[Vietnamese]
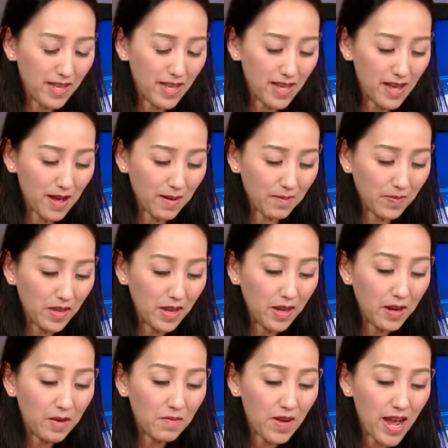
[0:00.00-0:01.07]
à,
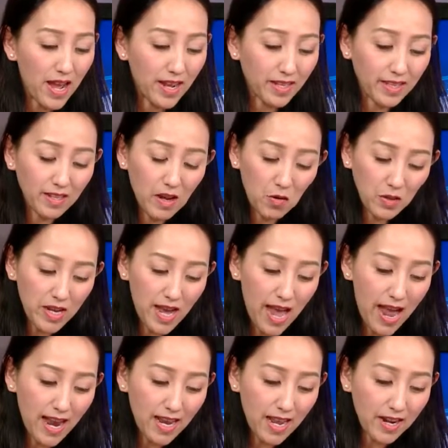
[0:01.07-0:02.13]
và câu thứ
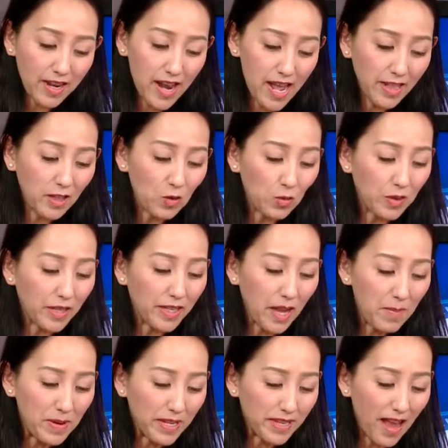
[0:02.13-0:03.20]
hai là đến tuổi
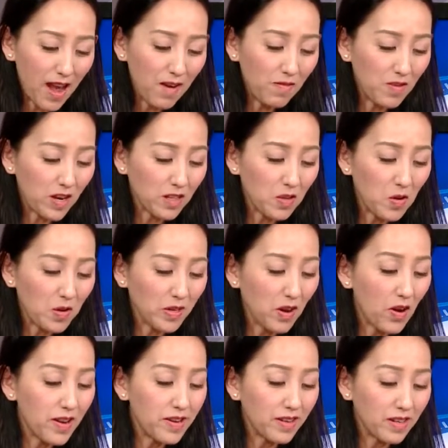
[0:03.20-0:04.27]
66 vợ tôi
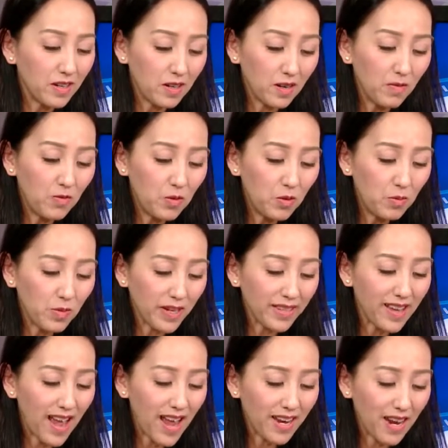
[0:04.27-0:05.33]
có được hưởng full
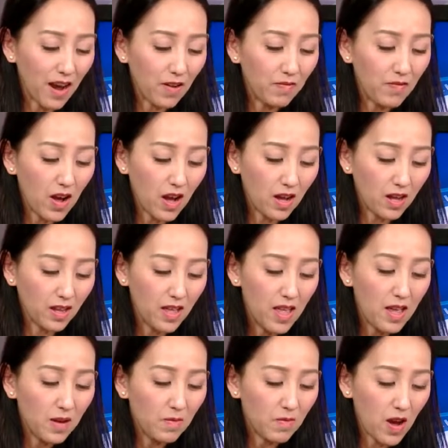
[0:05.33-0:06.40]
retire ở phần
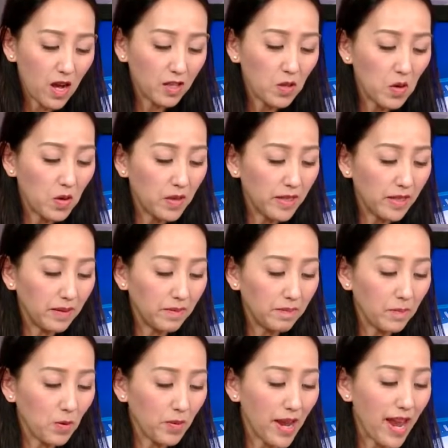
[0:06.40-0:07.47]
vợ tôi
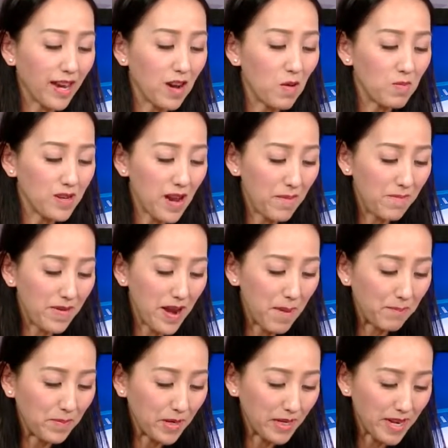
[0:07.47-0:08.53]

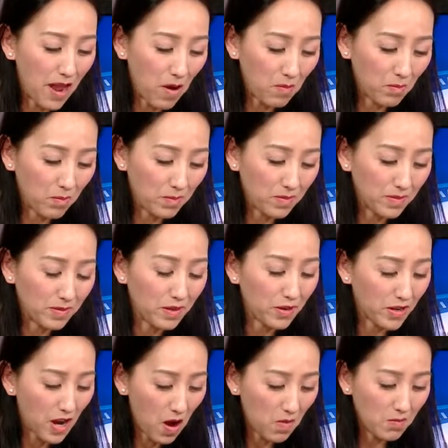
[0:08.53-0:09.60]
1050 đồng được
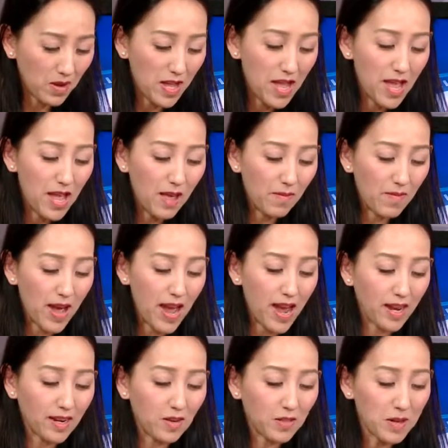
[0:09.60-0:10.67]
không?
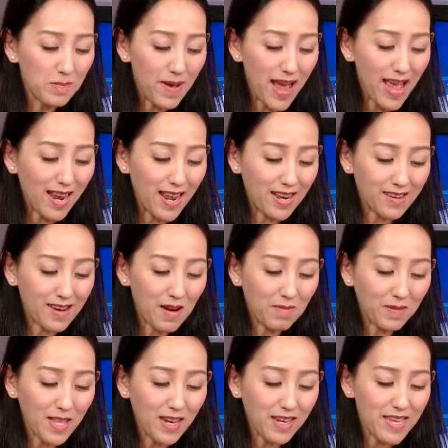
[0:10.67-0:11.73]
Và câu thứ ba là trong
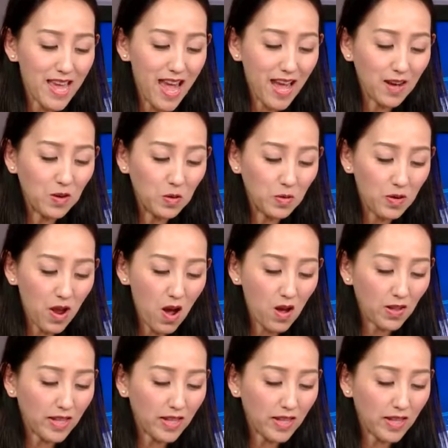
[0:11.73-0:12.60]
thời gian hưu non